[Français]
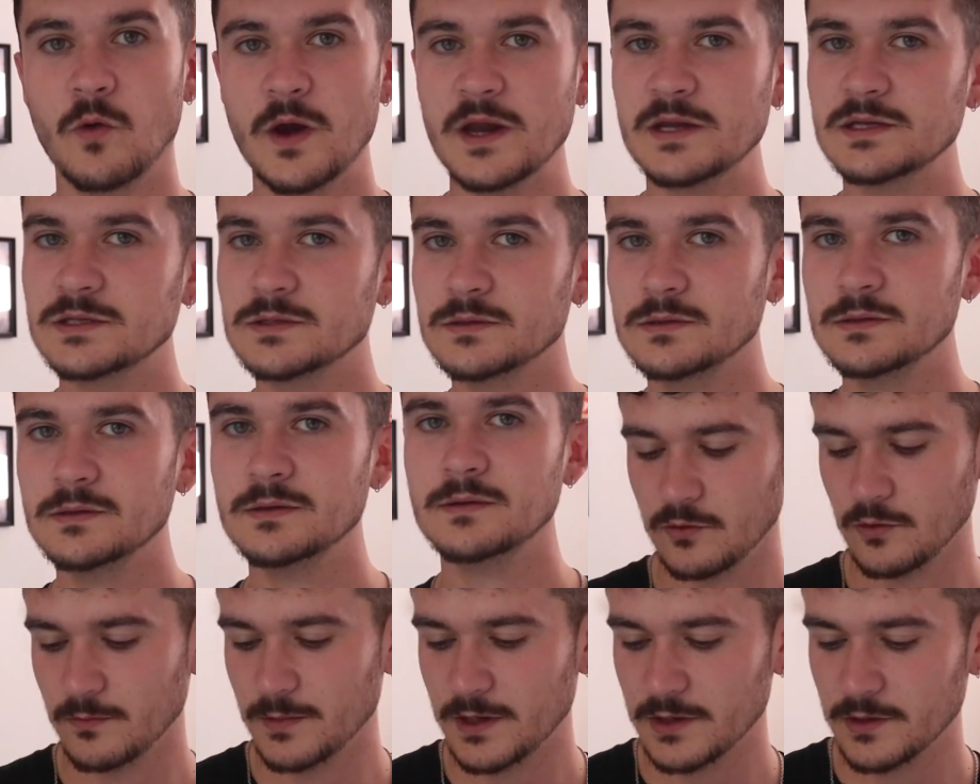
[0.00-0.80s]
Racer,
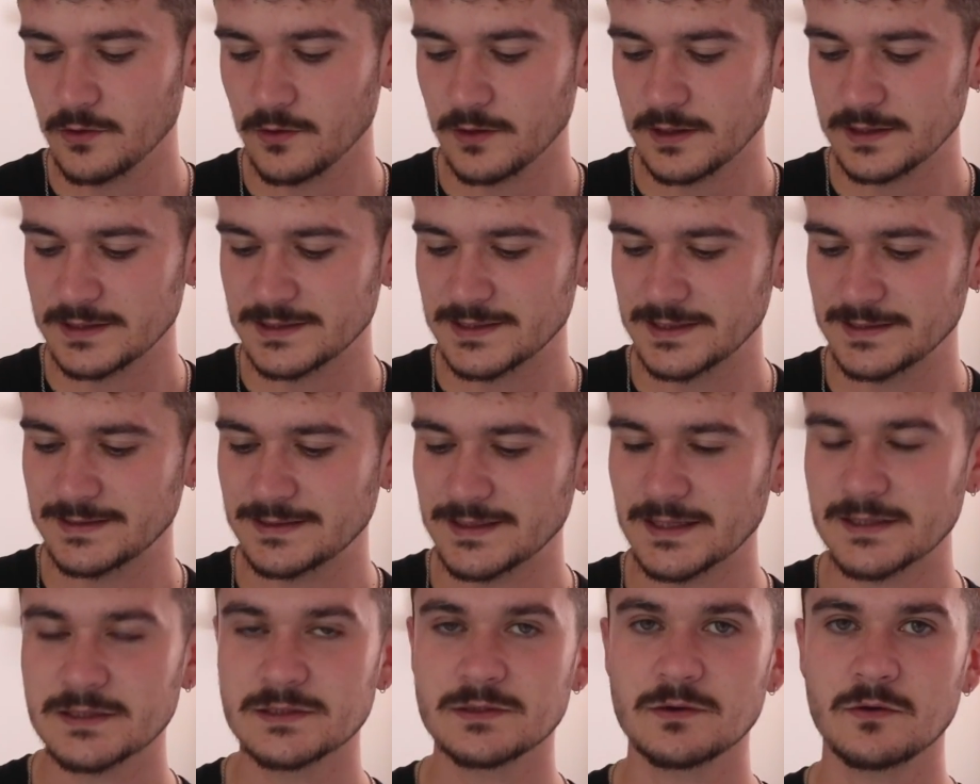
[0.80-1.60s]
tu remarqueras
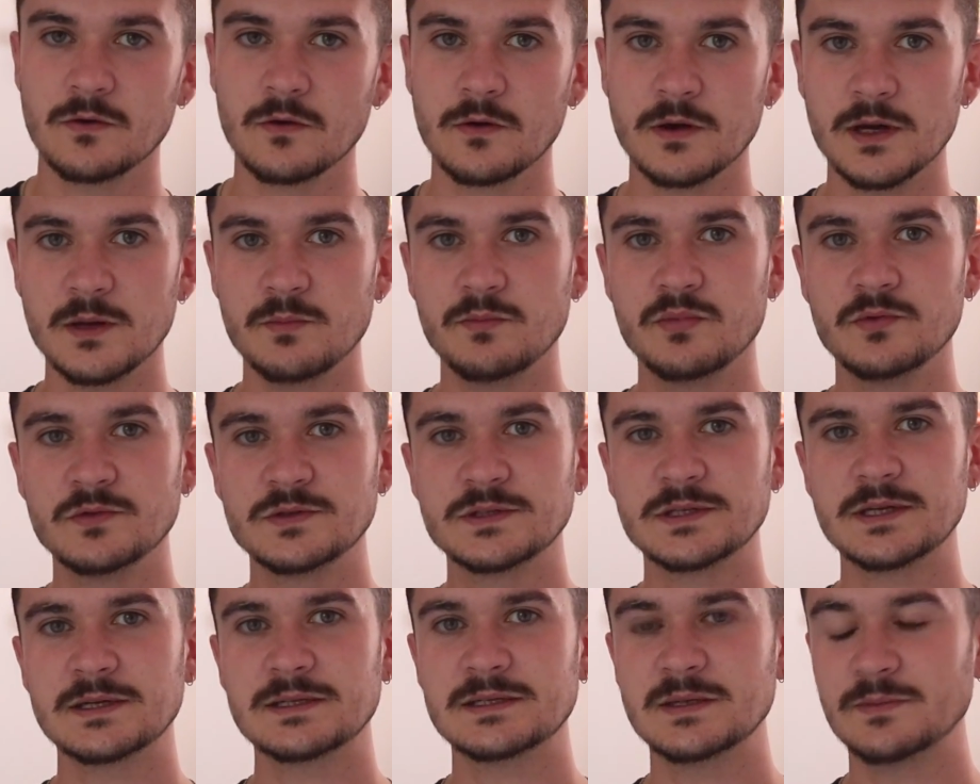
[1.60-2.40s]
cet accent anglais
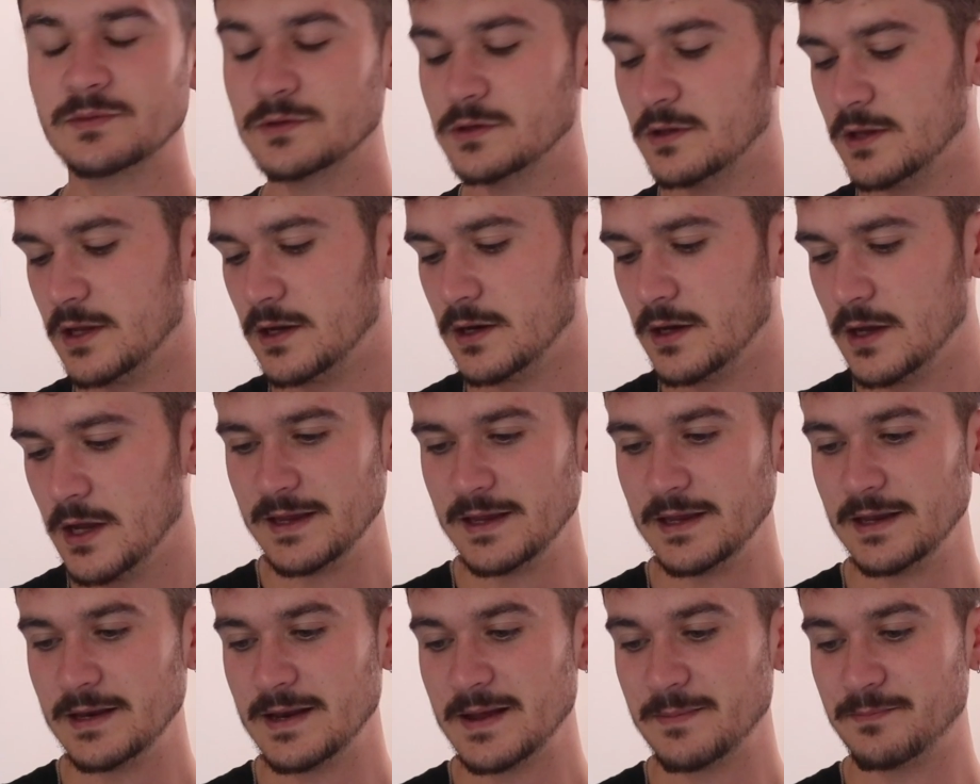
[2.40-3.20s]
plus qu'exceptionnel,
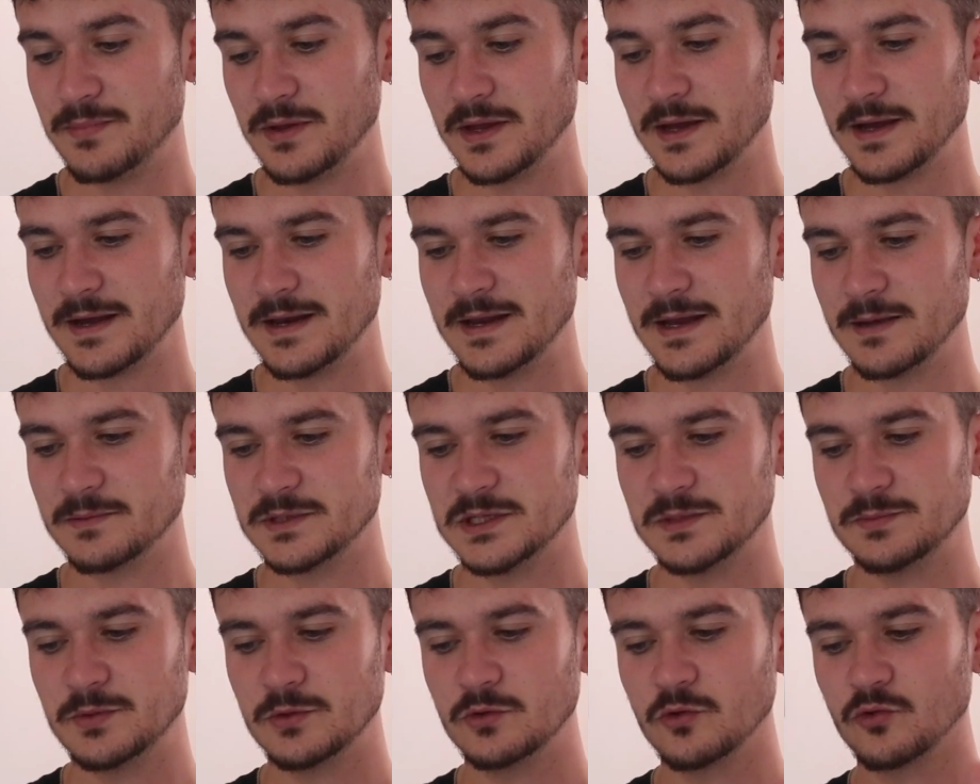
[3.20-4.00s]
et la paire elle est un
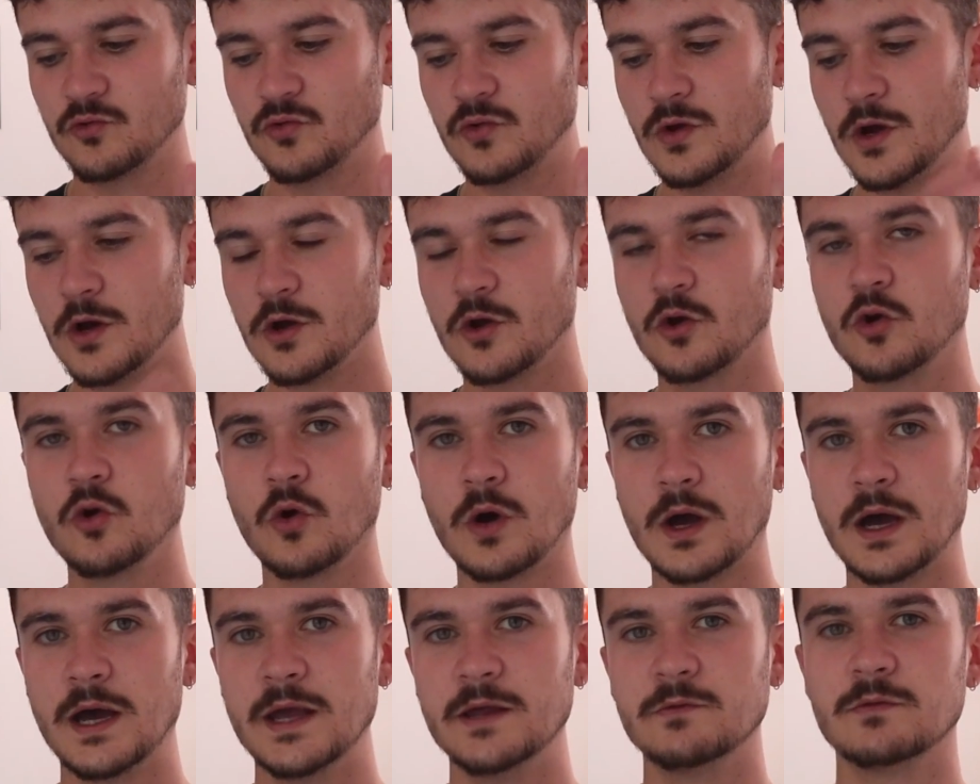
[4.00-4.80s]
petit peu de couleur
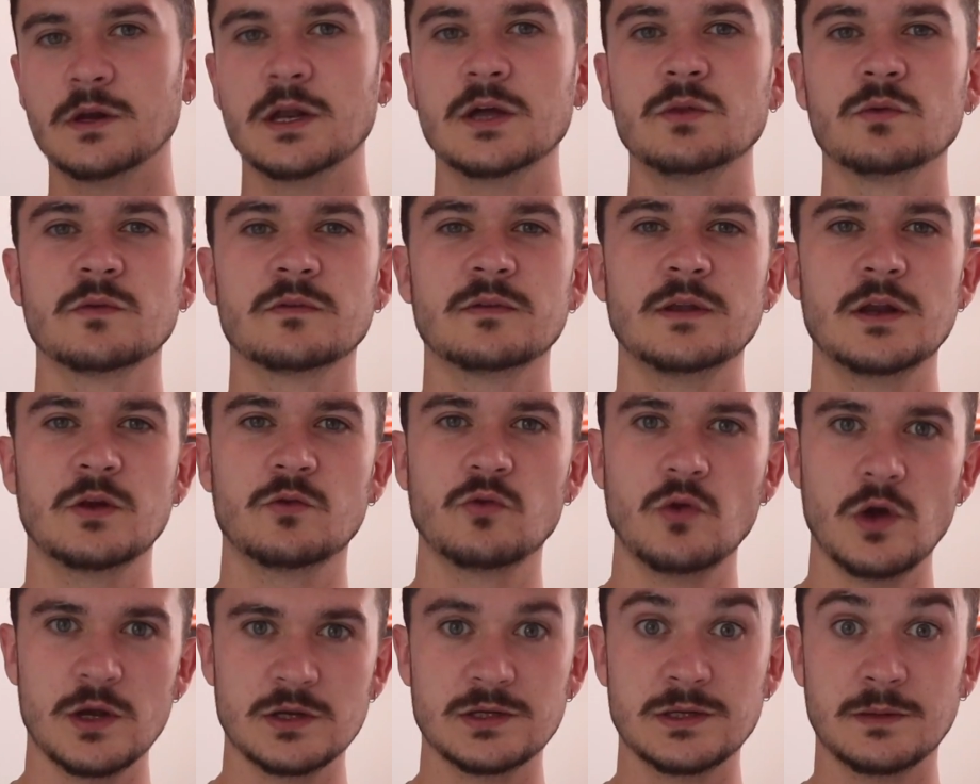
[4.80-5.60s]
corail, voilà donc c'est les
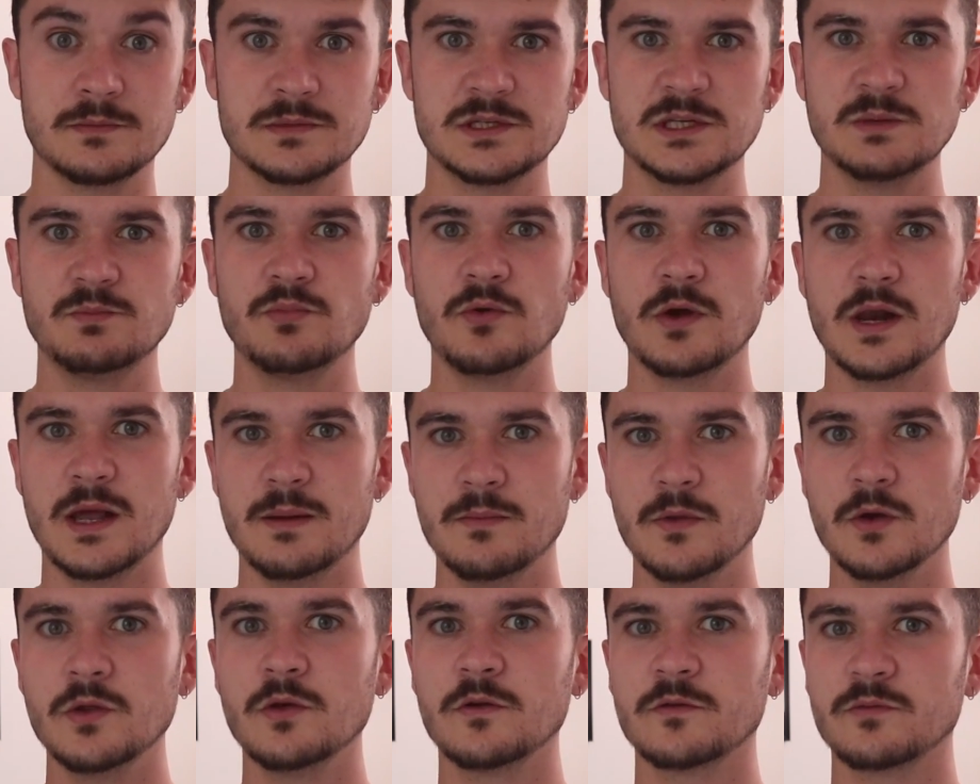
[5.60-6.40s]
couleurs qui sont un petit peu à
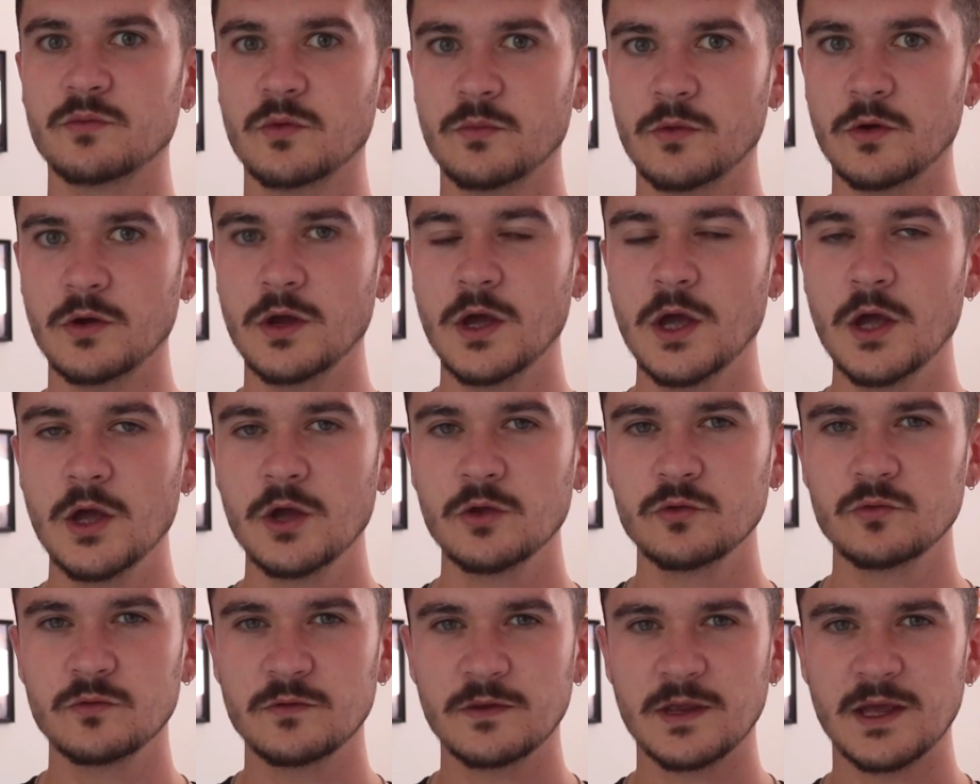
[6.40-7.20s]
la mode en ce moment,
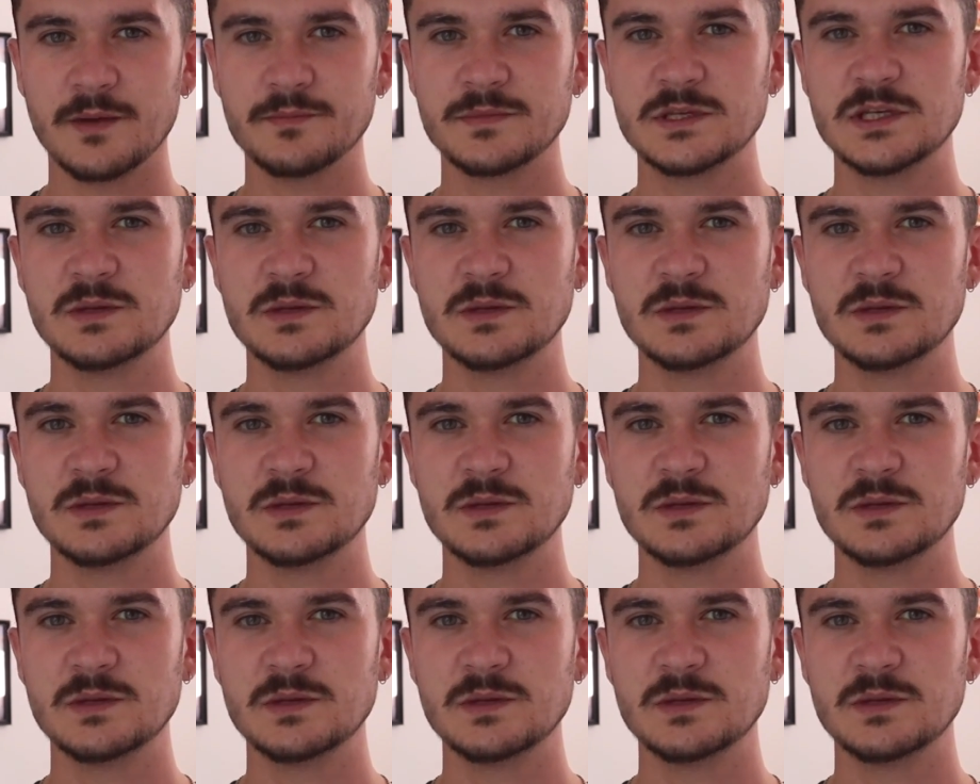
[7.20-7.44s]
tout ce qui est un